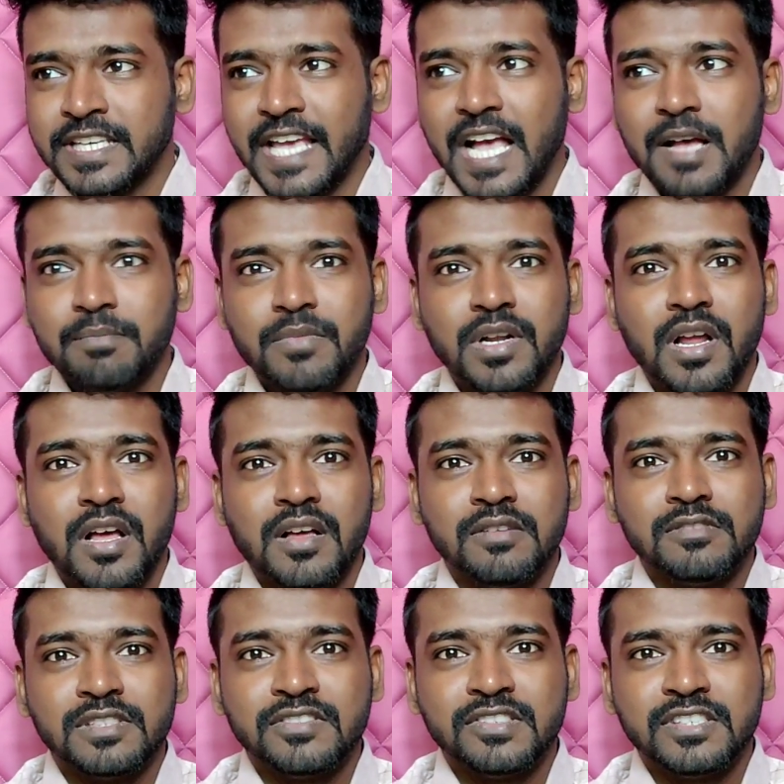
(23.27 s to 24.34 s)
கேமரா
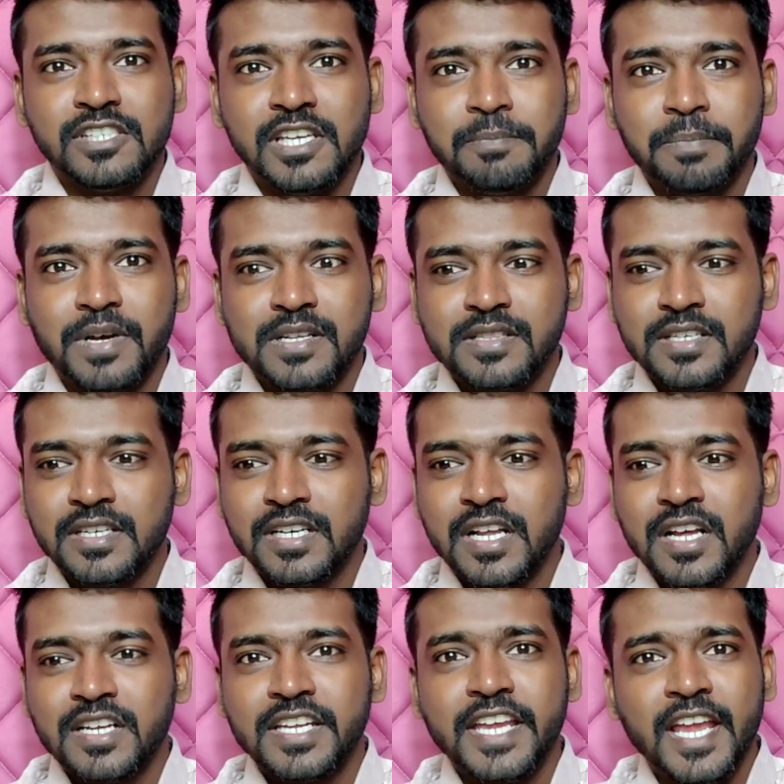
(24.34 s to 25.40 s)
வச்சே
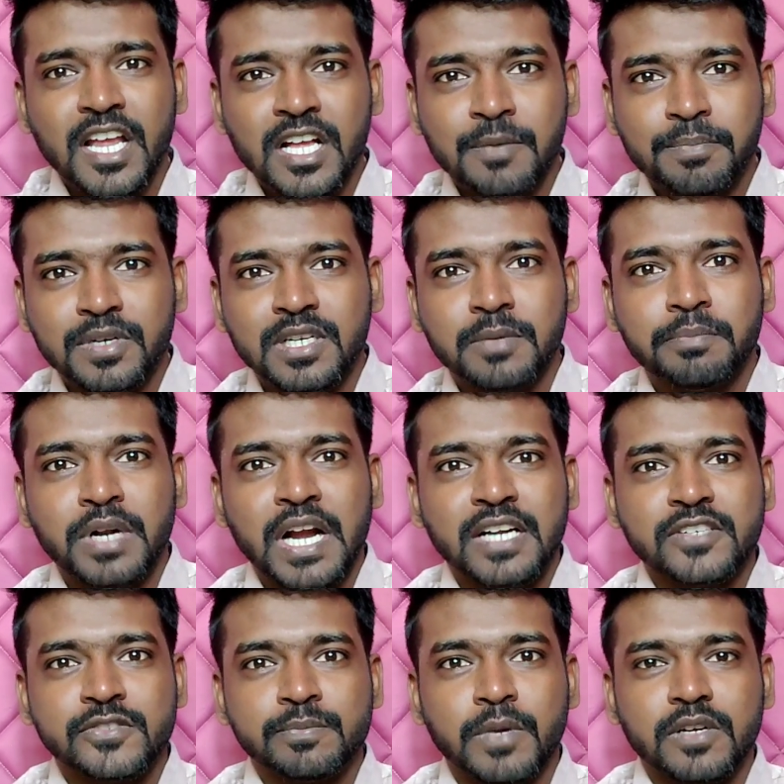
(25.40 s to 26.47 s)
பார்த்தீங்கன்னா ஏகப்பட்ட
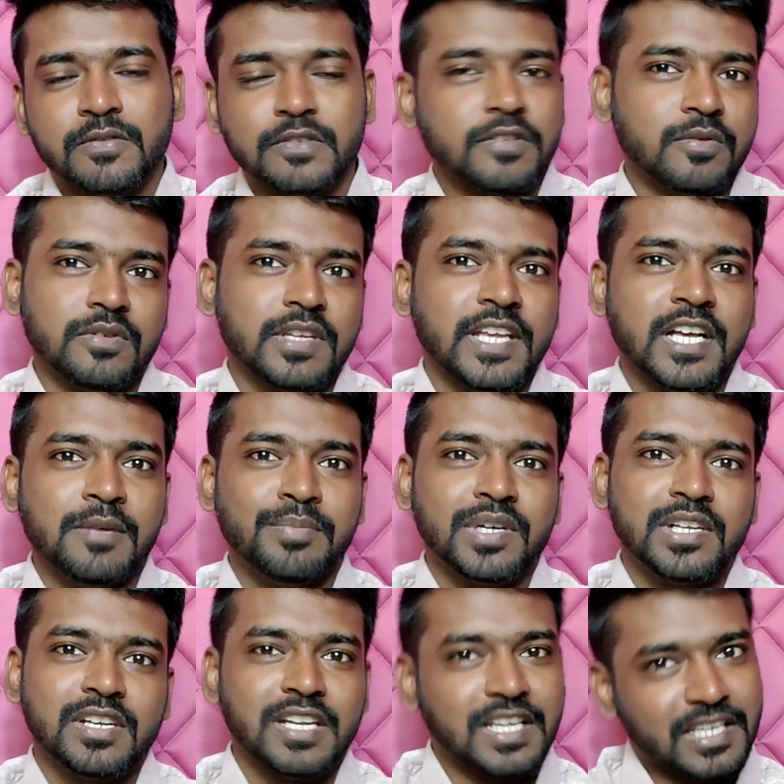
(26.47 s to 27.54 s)
பிராண்டட் ஸ்மார்ட் ஃபோன்
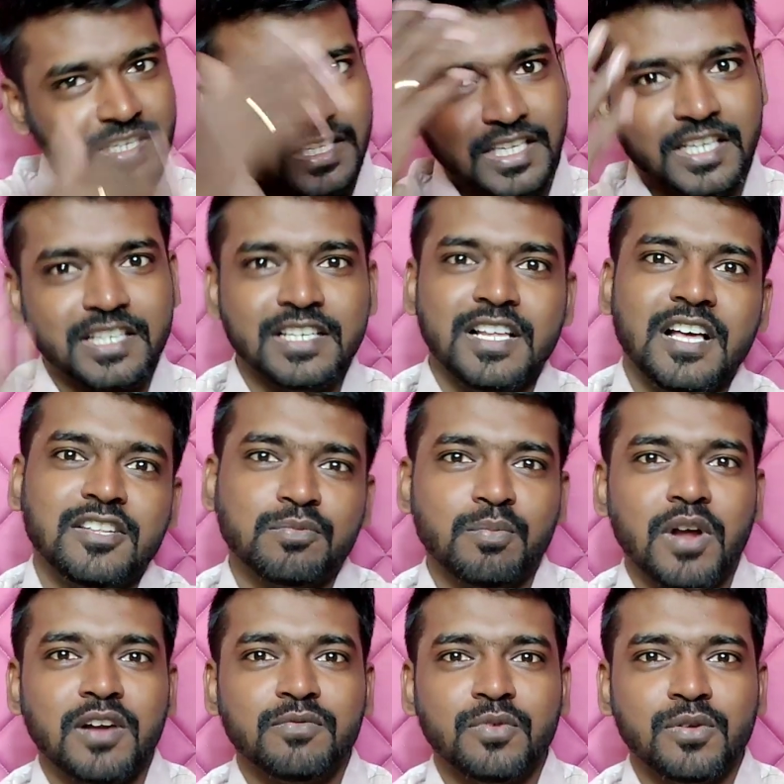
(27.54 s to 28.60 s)
ஏகப்பட்ட இல்லை எல்லா
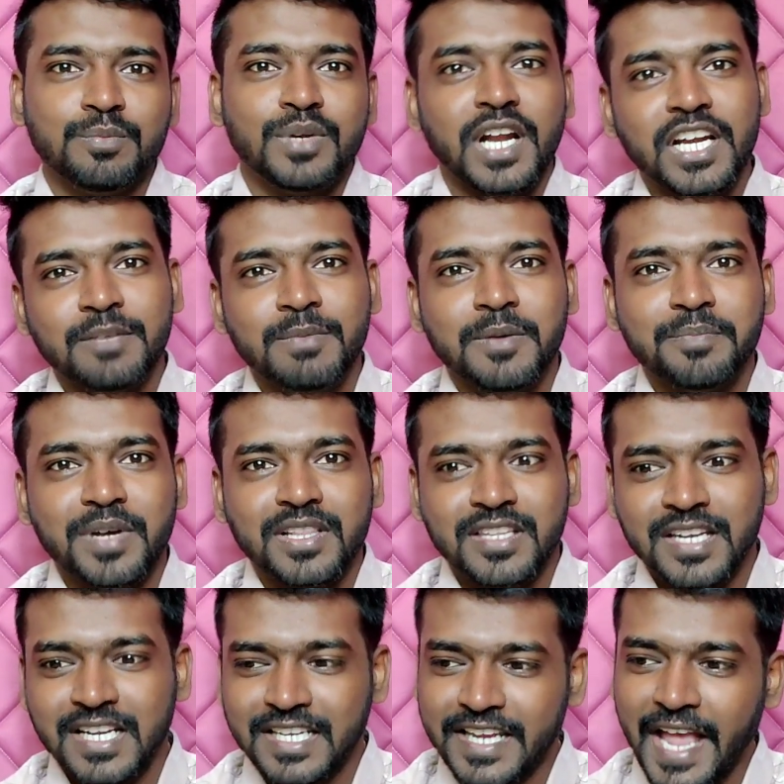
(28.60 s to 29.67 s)
ஸ்மார்ட் ஃபோன் பிராண்டுமே
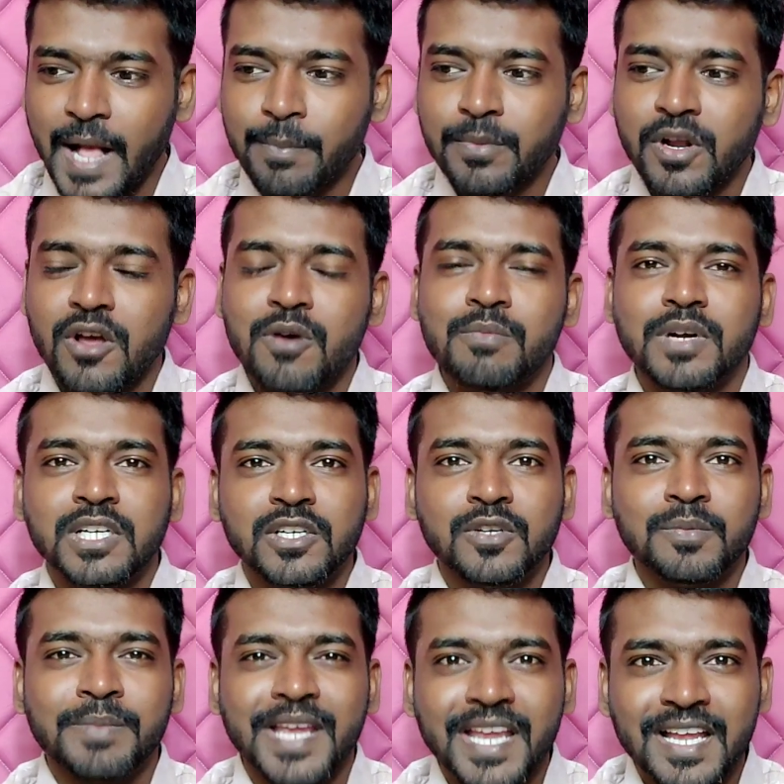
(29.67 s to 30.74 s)
பார்த்தீங்கன்னா கேமராவை
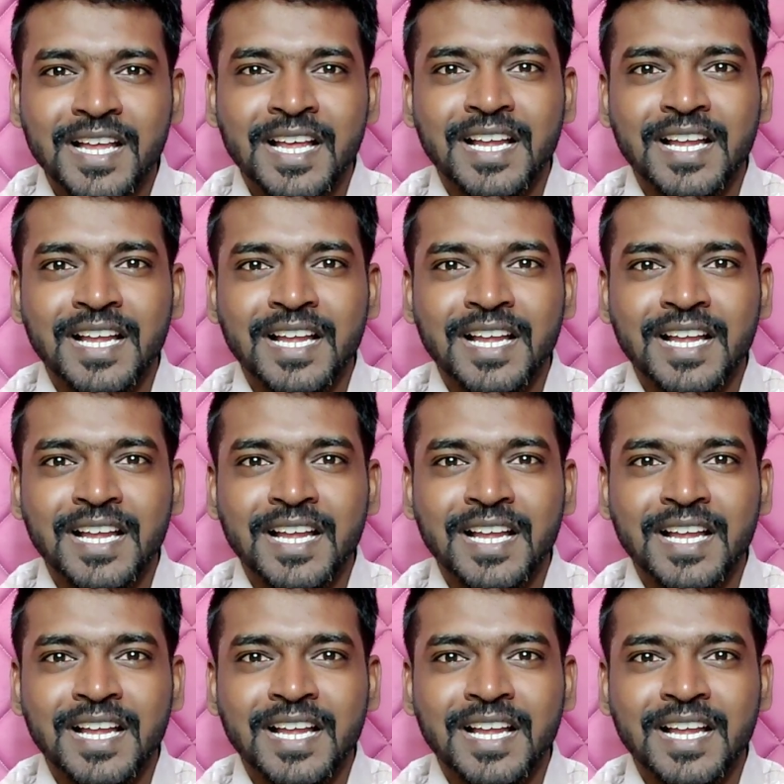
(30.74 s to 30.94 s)
மட்டுமே